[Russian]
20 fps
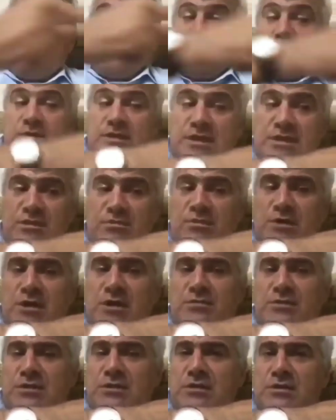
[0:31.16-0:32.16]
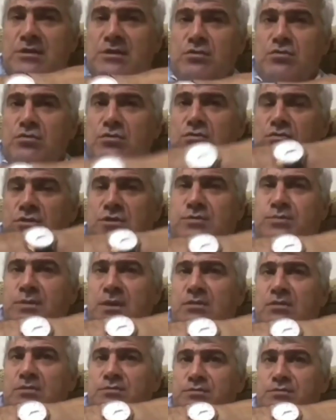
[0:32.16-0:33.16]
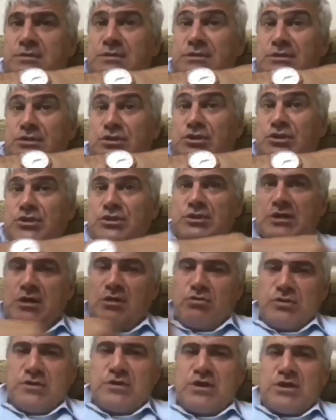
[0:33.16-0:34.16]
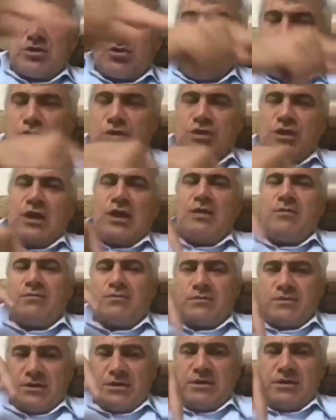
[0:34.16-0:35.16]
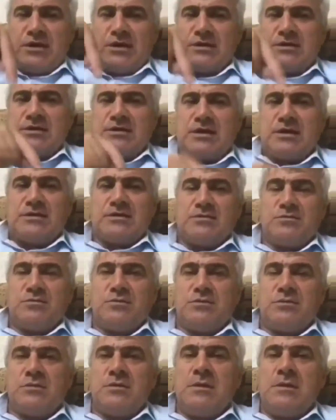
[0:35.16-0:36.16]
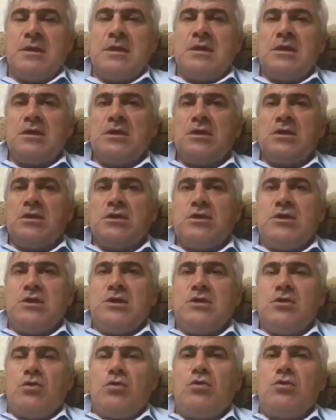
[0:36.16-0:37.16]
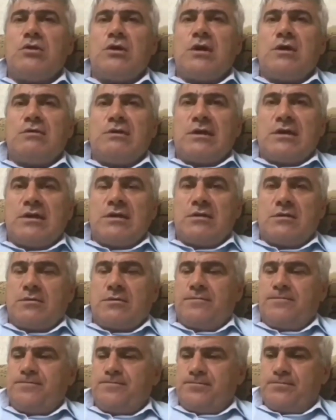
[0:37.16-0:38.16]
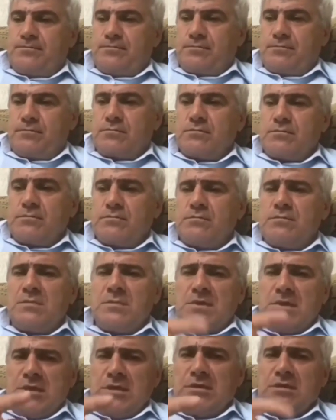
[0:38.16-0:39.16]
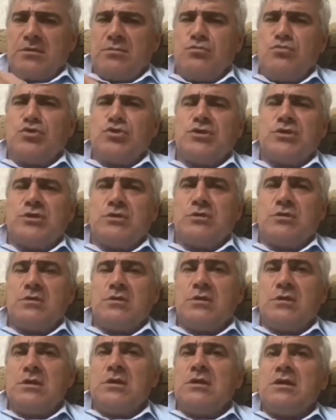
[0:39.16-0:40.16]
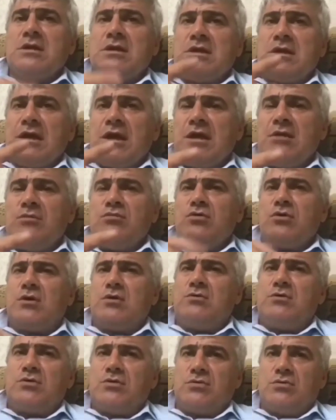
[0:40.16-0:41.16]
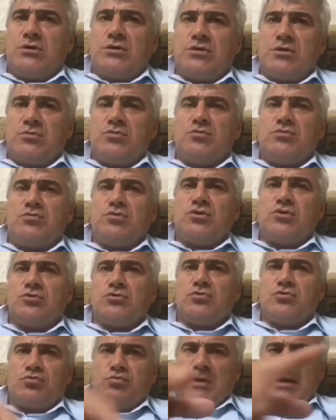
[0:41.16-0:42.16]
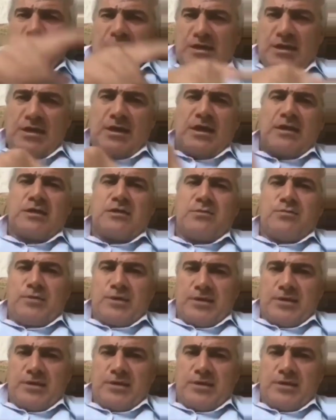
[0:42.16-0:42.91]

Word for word: Вот сзади Магомеда Даудова справа был чеченцы, а он зашел к нам, где дагестанцы были. И он говорит, этот мужик, я ему говорю, этому мужику, когда карты